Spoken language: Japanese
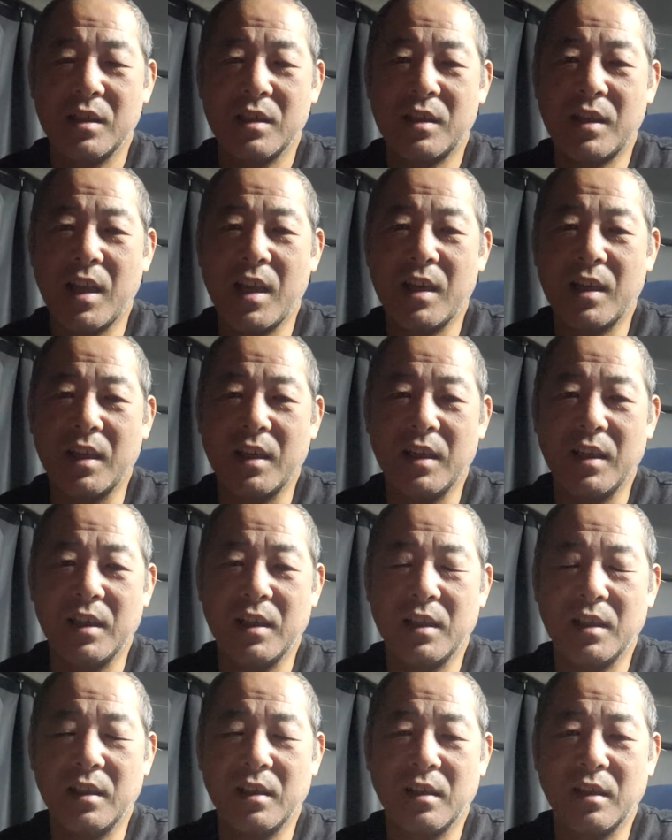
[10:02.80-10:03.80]
正規
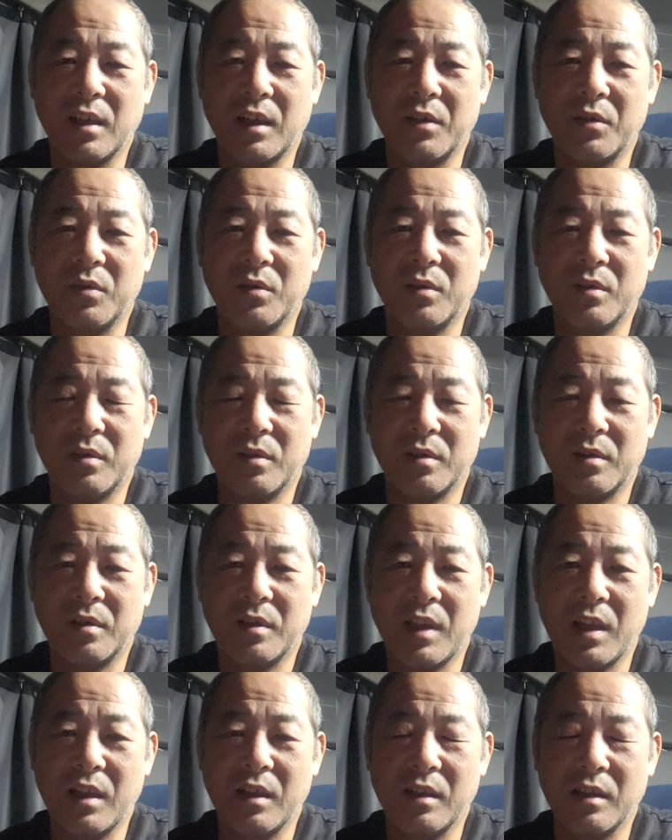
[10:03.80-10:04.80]
にあの
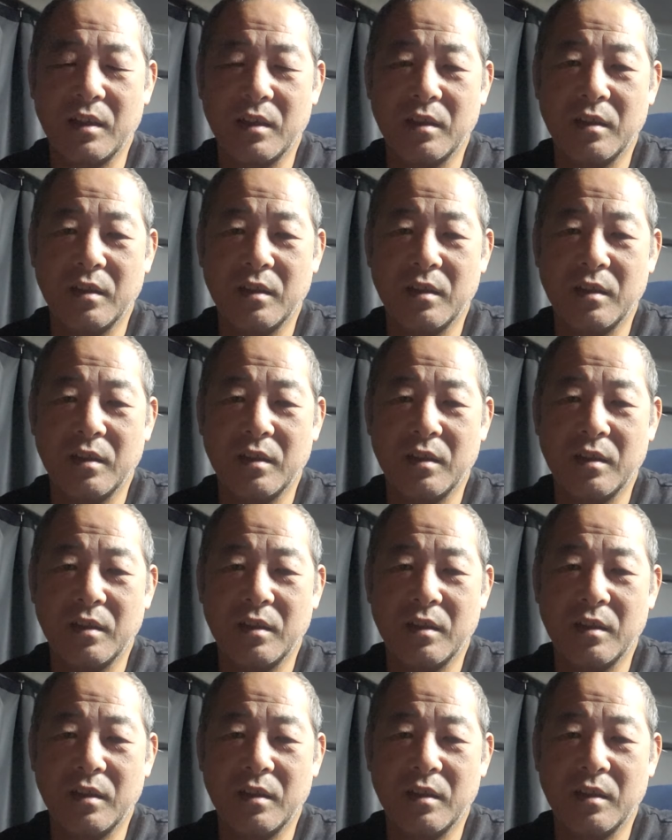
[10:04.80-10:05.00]
ね